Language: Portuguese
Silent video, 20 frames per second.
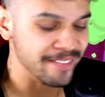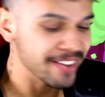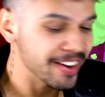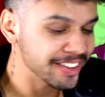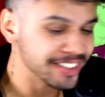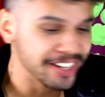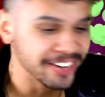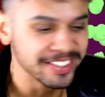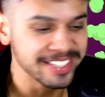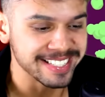
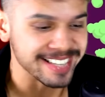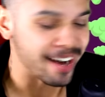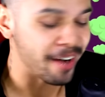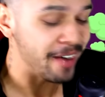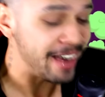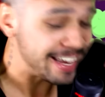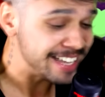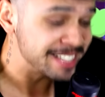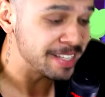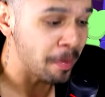Meu Deus do
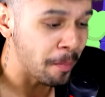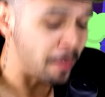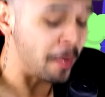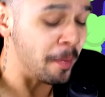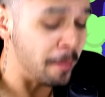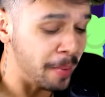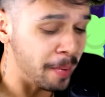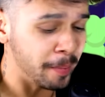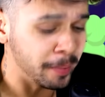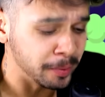céu, esse é o
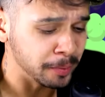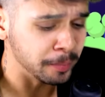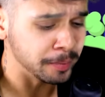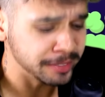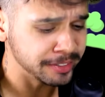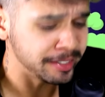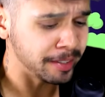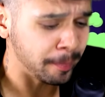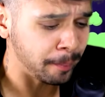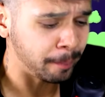problema do
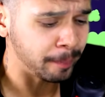Mr.